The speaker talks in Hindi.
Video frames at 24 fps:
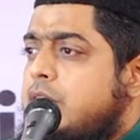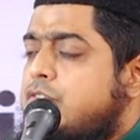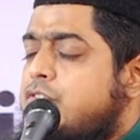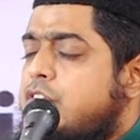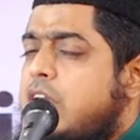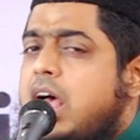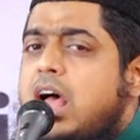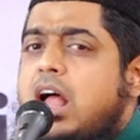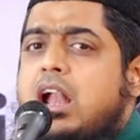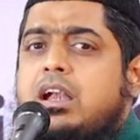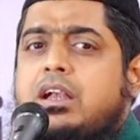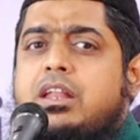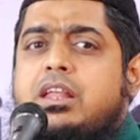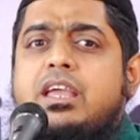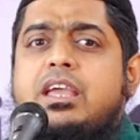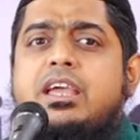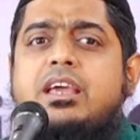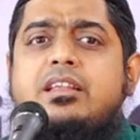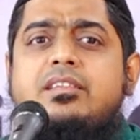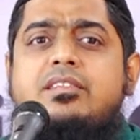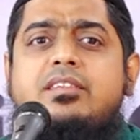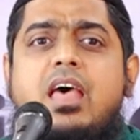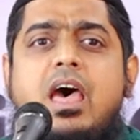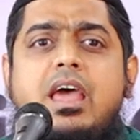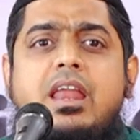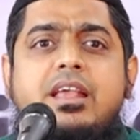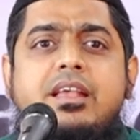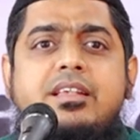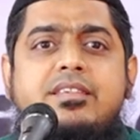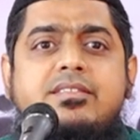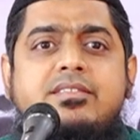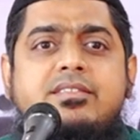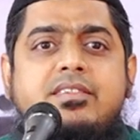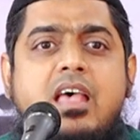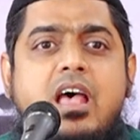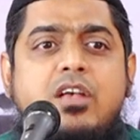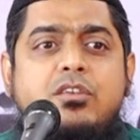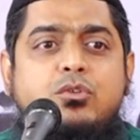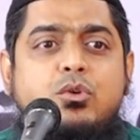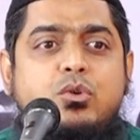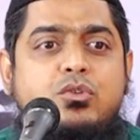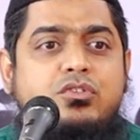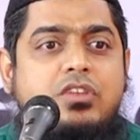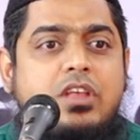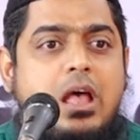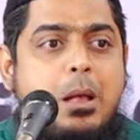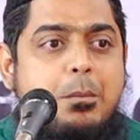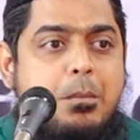जहां ढेर सारे साजो
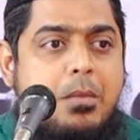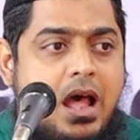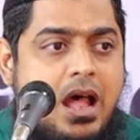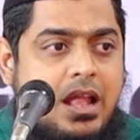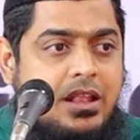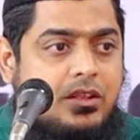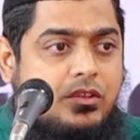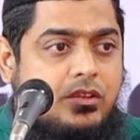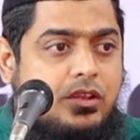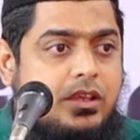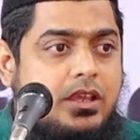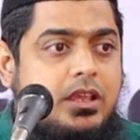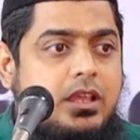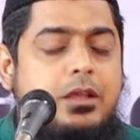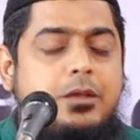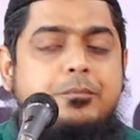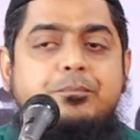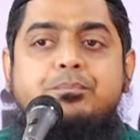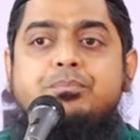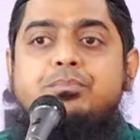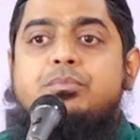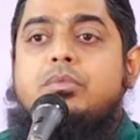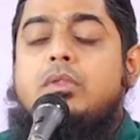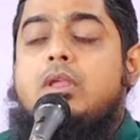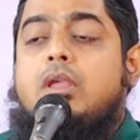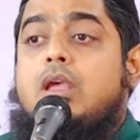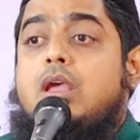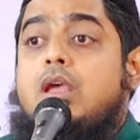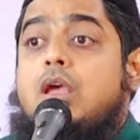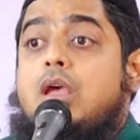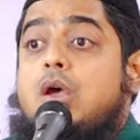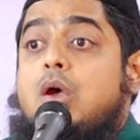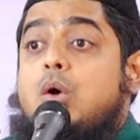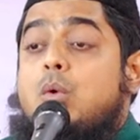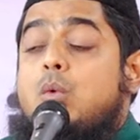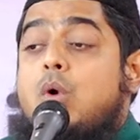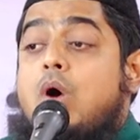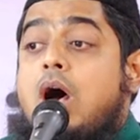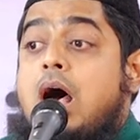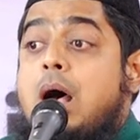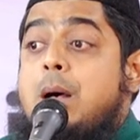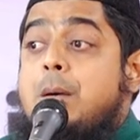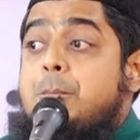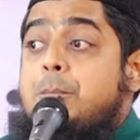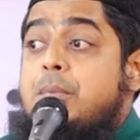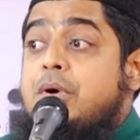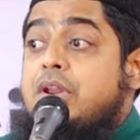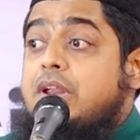सामान थे
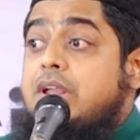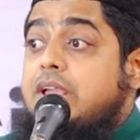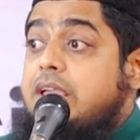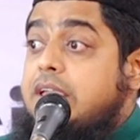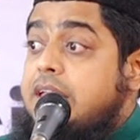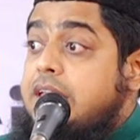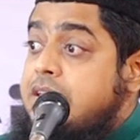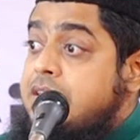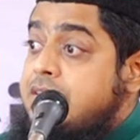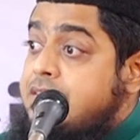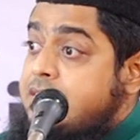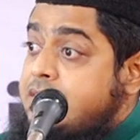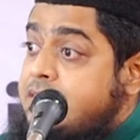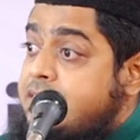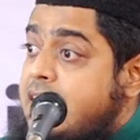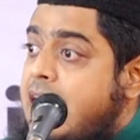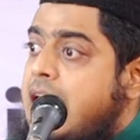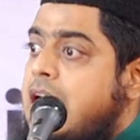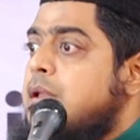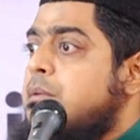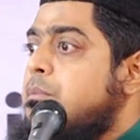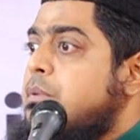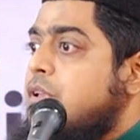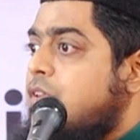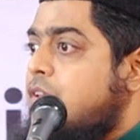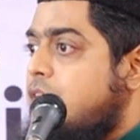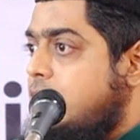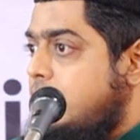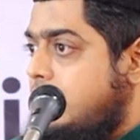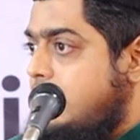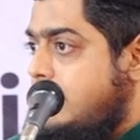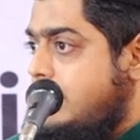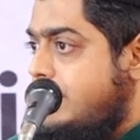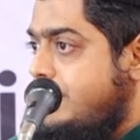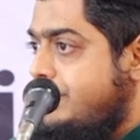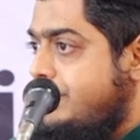वहां पर इंसान भी थे